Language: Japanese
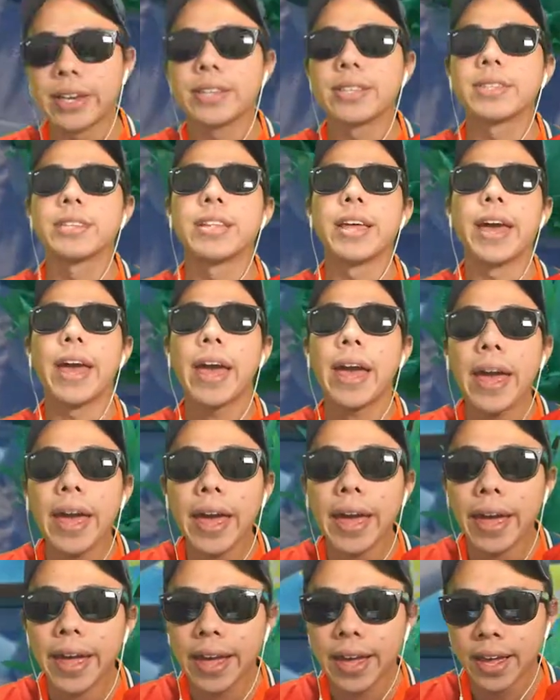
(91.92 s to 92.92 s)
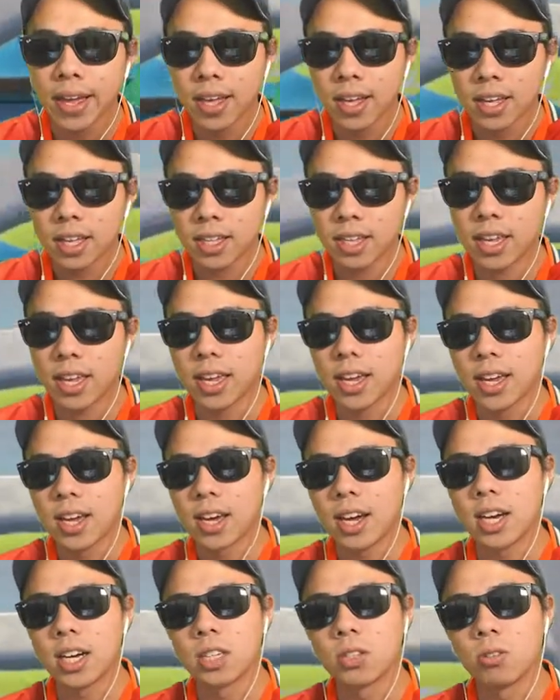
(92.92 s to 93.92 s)
いですね。で、
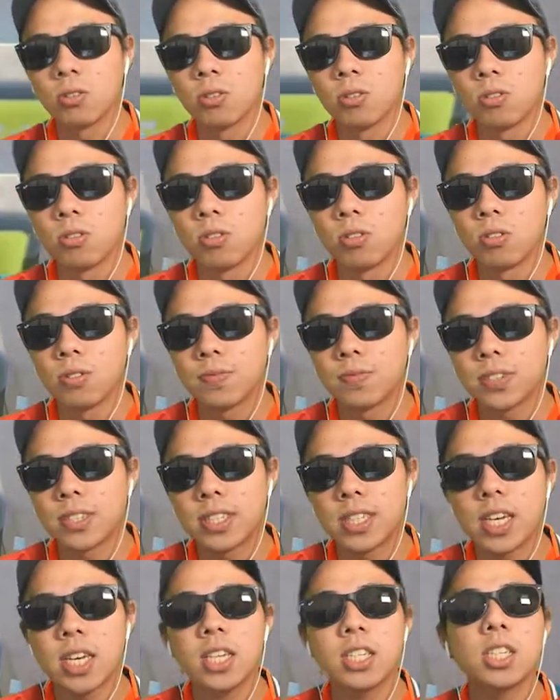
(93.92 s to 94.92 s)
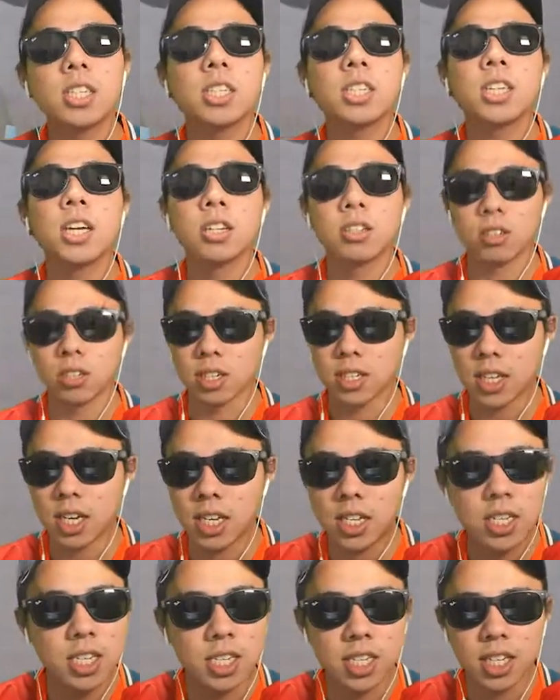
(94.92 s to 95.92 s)
あの成人になる、成
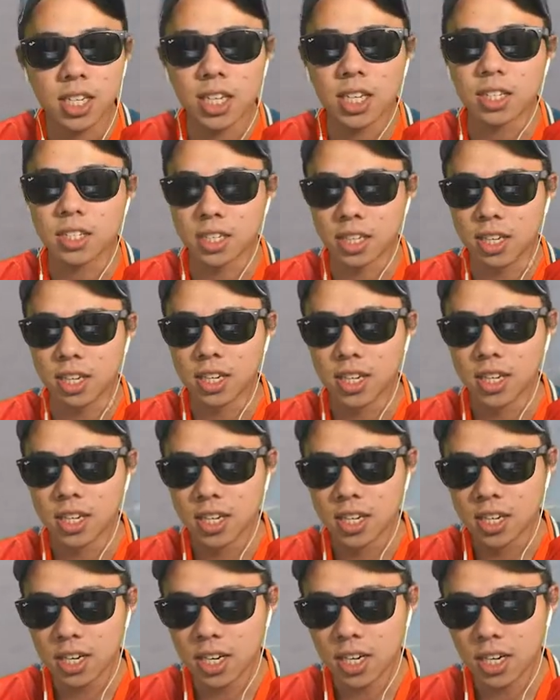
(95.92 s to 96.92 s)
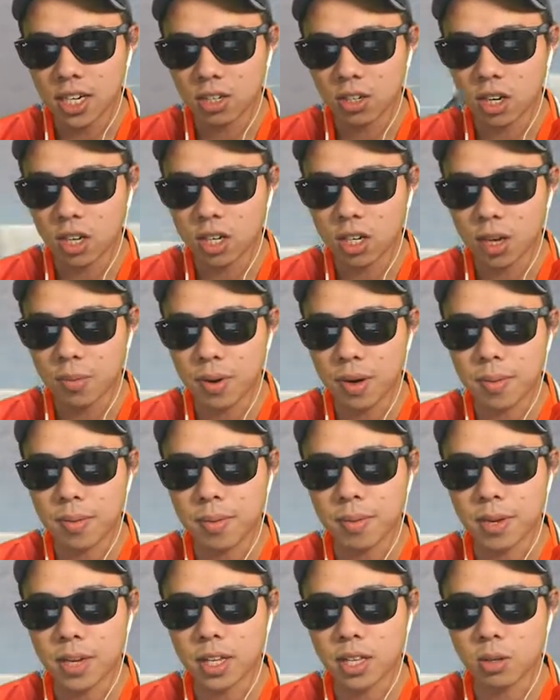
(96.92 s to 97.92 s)
人じゃないです。あの、あ、やばいやばいや
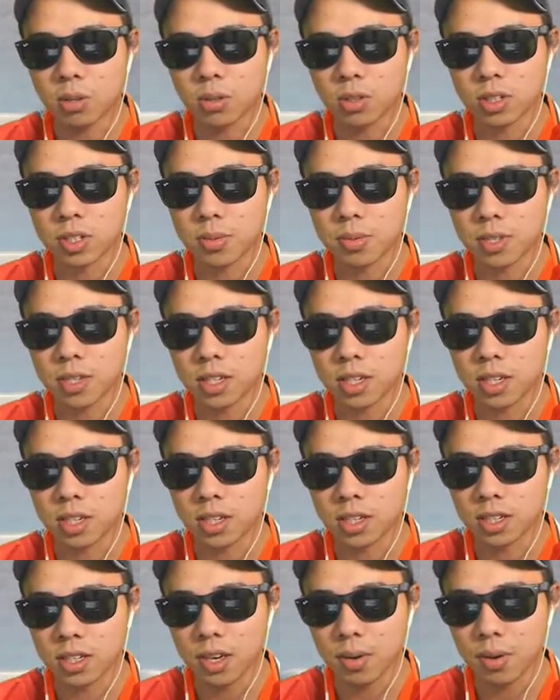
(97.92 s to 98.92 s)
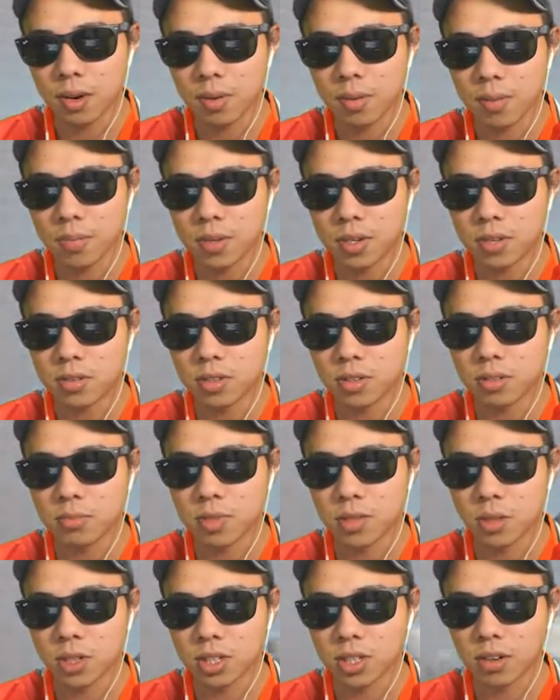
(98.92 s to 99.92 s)
ばい、変なこと喋ってたら、やばいやばい、ビクイン
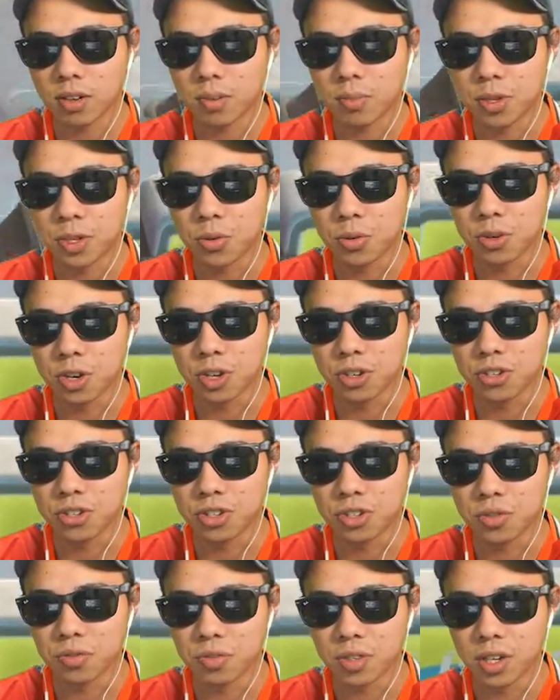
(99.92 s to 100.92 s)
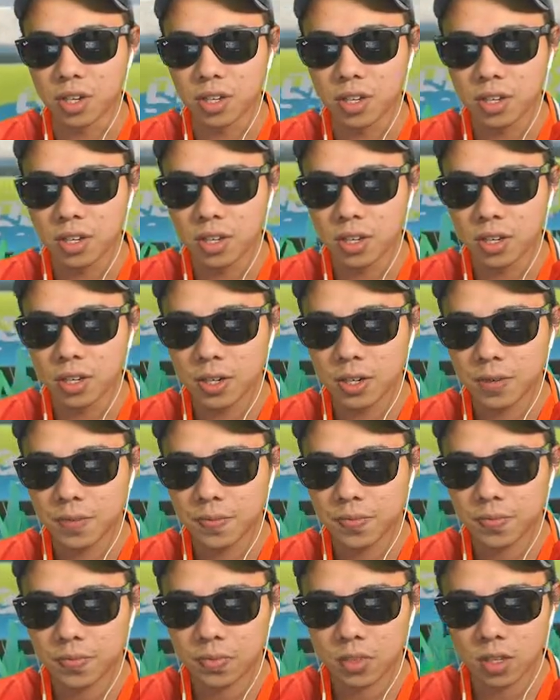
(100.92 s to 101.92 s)
見逃したわ。見逃しちゃう
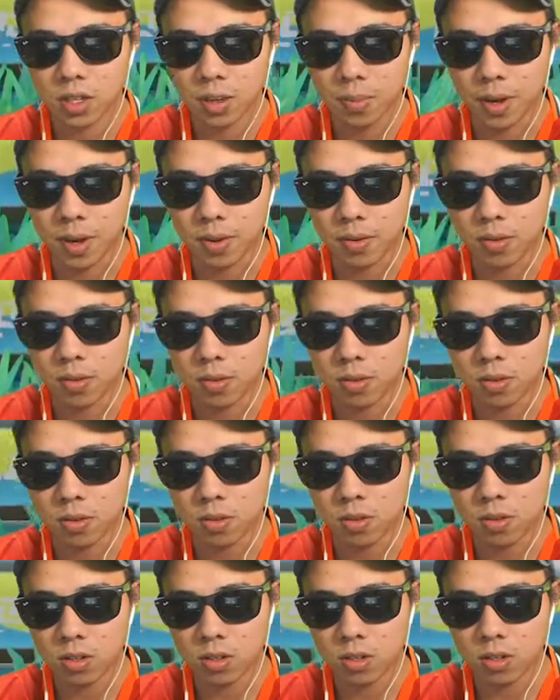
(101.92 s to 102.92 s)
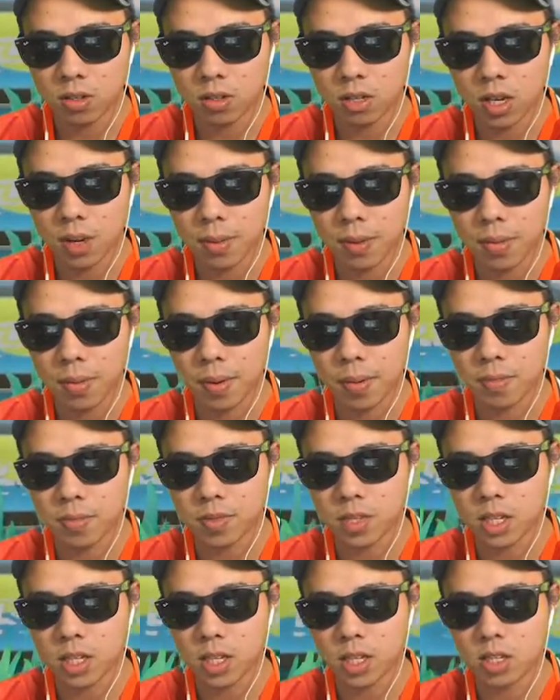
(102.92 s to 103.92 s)
やばい。やばいやば
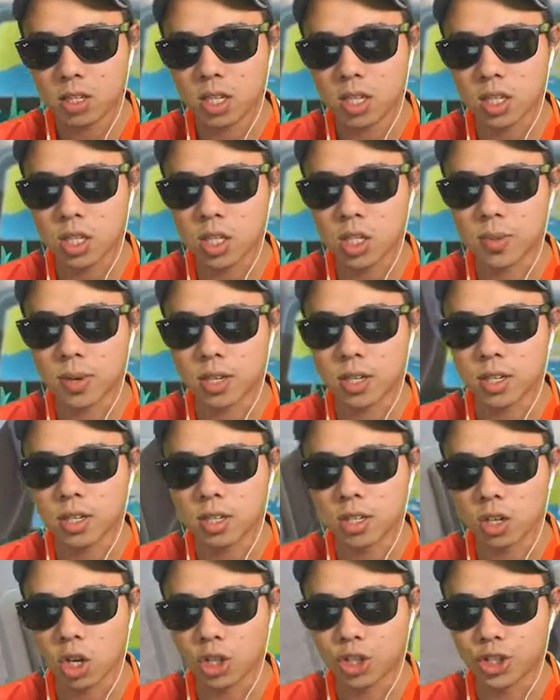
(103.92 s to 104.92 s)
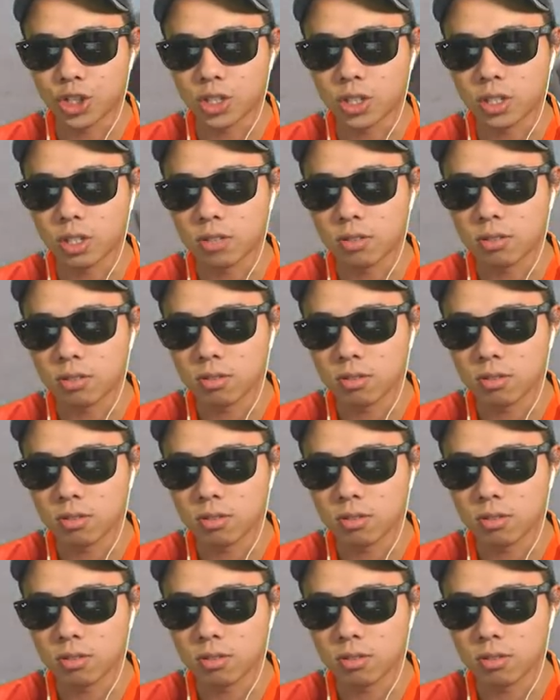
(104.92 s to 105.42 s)
い絶対絶対しばくよし